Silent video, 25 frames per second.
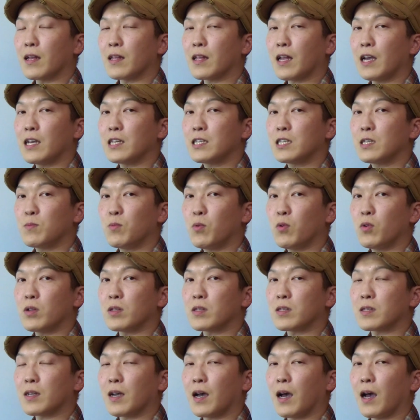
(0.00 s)
体脂肪
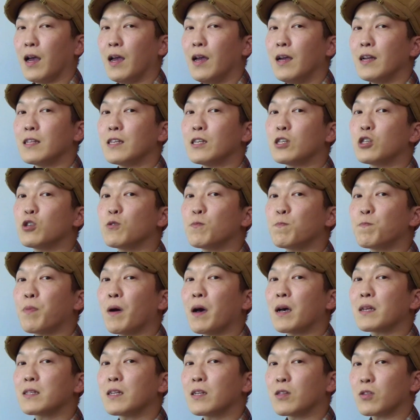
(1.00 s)
率が
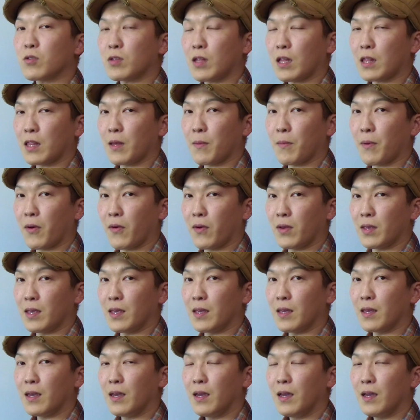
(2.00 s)
20% だった場
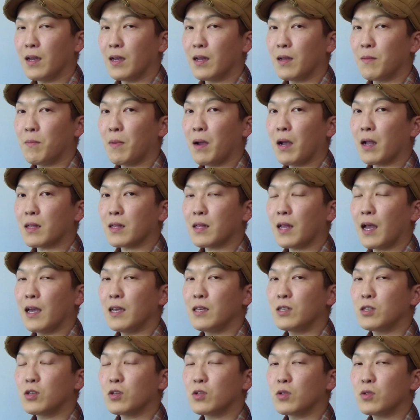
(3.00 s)
合、
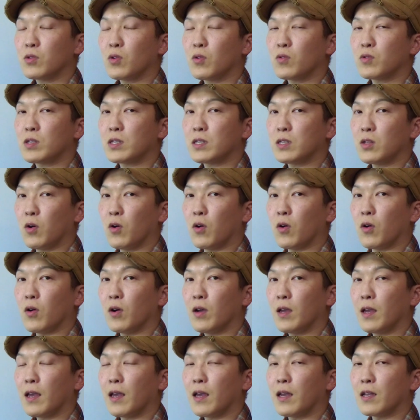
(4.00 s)
体重のうち
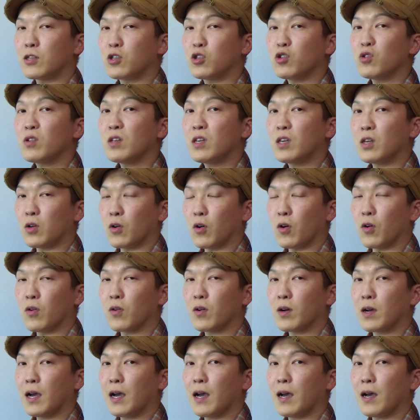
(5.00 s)
の、10kg
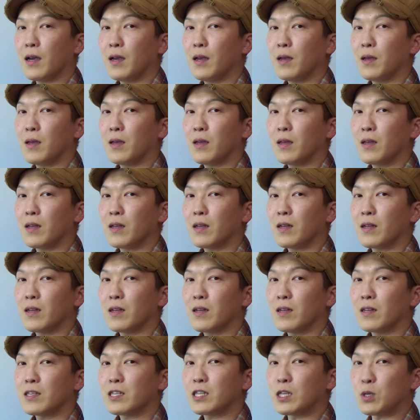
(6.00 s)
が
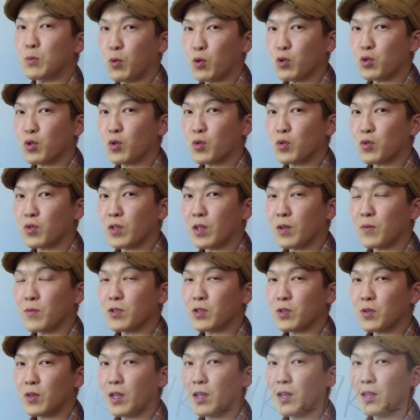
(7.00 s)
脂肪ということになりま
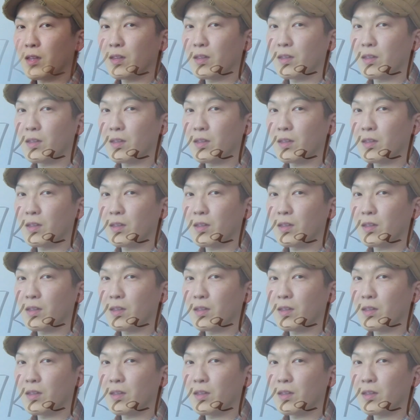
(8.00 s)
すよね。